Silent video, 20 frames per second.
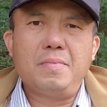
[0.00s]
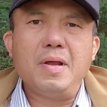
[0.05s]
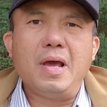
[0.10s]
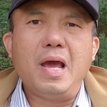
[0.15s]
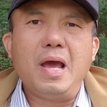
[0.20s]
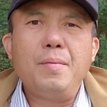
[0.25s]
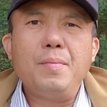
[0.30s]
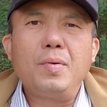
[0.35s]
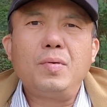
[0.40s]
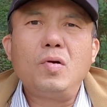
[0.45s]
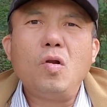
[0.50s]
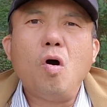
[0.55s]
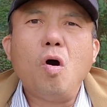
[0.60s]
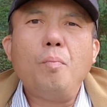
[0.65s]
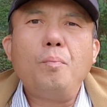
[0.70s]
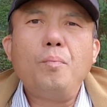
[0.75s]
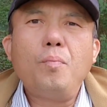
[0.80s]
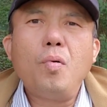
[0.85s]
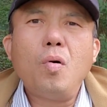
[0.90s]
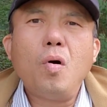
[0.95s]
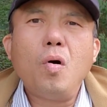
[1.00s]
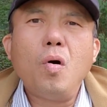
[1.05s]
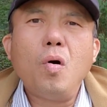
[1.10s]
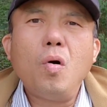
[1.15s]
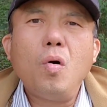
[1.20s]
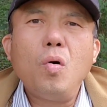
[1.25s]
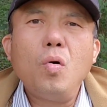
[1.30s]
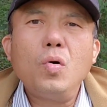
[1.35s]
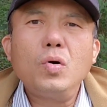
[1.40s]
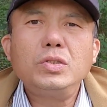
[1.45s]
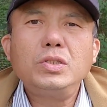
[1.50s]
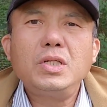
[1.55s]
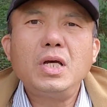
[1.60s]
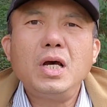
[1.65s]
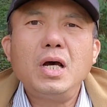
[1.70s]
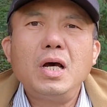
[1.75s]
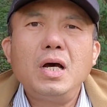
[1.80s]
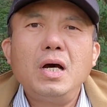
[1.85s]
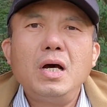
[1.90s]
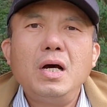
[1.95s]
Để mà nộp hồ
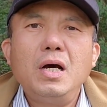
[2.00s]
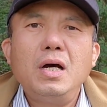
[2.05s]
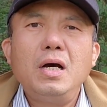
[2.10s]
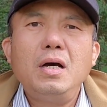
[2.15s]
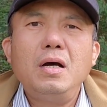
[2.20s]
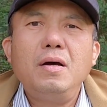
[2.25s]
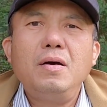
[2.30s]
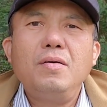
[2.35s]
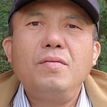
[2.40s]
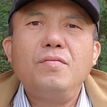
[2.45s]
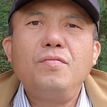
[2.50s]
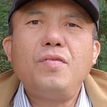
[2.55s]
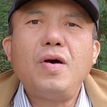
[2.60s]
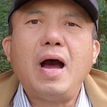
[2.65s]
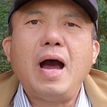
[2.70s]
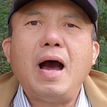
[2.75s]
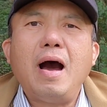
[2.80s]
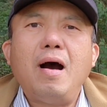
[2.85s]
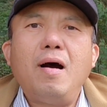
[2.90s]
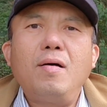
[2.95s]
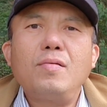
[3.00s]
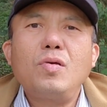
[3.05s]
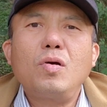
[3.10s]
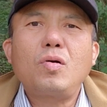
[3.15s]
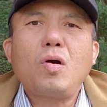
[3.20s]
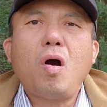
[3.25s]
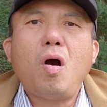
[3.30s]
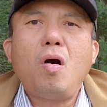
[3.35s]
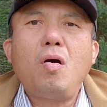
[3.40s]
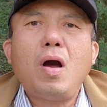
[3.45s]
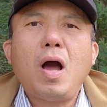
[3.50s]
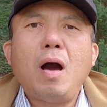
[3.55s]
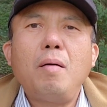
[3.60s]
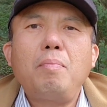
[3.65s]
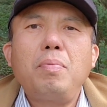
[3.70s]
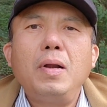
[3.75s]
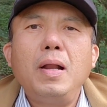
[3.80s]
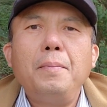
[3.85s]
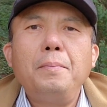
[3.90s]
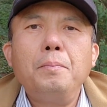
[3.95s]
sơ vào cái con học
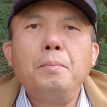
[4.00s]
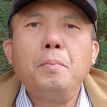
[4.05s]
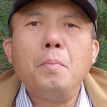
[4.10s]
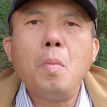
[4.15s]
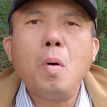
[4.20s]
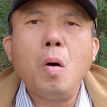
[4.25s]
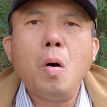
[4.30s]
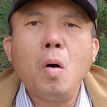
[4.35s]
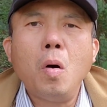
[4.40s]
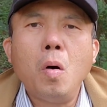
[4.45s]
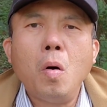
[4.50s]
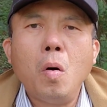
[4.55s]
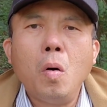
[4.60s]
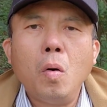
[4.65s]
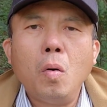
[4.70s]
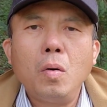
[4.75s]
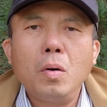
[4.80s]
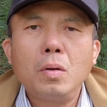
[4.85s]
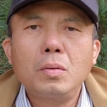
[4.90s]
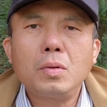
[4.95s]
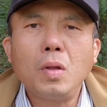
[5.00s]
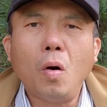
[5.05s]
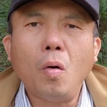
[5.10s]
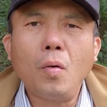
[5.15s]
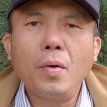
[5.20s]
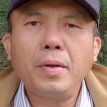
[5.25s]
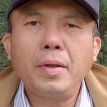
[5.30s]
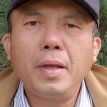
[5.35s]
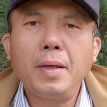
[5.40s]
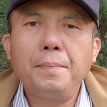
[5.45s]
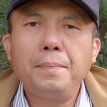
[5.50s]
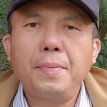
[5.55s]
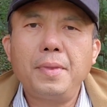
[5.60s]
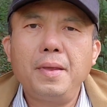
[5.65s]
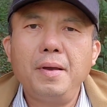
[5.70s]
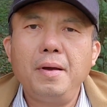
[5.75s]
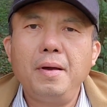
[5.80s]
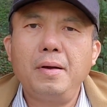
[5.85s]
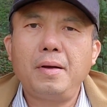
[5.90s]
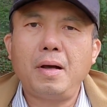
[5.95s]
lớp 1 Tội nghiệp
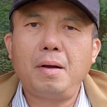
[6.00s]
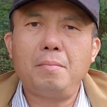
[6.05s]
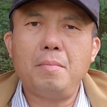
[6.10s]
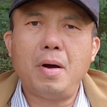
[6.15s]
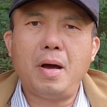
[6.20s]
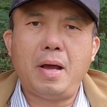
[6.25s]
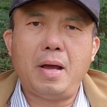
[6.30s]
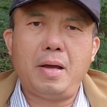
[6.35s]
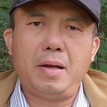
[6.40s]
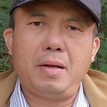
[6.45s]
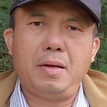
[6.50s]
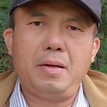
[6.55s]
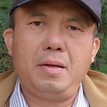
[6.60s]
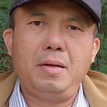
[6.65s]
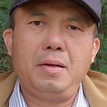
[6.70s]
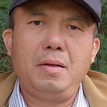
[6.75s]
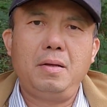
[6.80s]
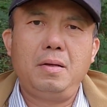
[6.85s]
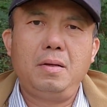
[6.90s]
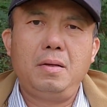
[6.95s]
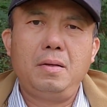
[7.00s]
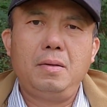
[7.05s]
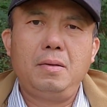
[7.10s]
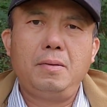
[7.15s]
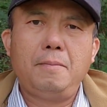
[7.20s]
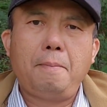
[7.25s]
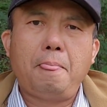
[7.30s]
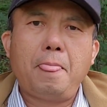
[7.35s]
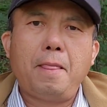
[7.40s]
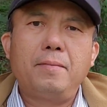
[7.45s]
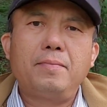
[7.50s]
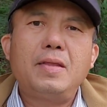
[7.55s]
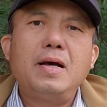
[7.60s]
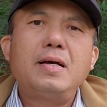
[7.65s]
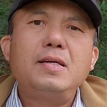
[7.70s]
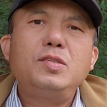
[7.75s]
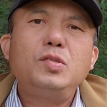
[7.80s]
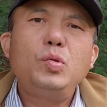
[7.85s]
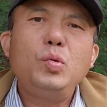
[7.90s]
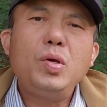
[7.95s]
chưa các bạn
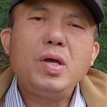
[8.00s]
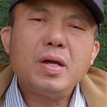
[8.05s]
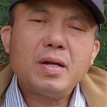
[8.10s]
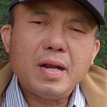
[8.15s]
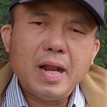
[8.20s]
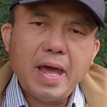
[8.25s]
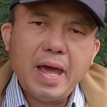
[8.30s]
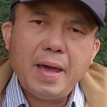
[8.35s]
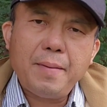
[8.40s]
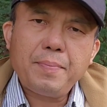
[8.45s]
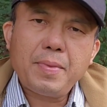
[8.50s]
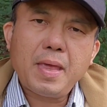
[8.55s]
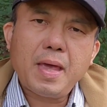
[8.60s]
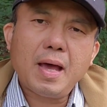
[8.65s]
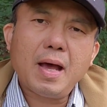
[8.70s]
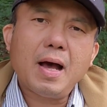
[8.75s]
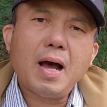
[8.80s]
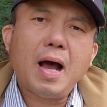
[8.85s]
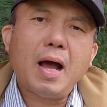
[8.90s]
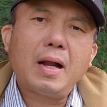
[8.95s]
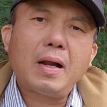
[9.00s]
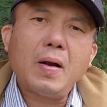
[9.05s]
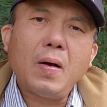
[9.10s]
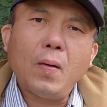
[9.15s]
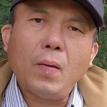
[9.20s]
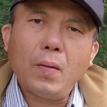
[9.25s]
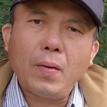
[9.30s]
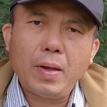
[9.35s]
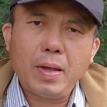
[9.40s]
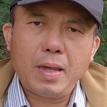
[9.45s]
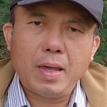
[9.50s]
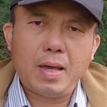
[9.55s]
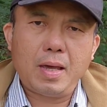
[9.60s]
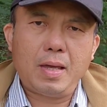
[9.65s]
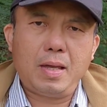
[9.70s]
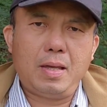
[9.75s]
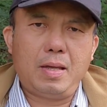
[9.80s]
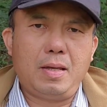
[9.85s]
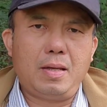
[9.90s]
Thức xuyên đêm nhé ở Hà Nội nhé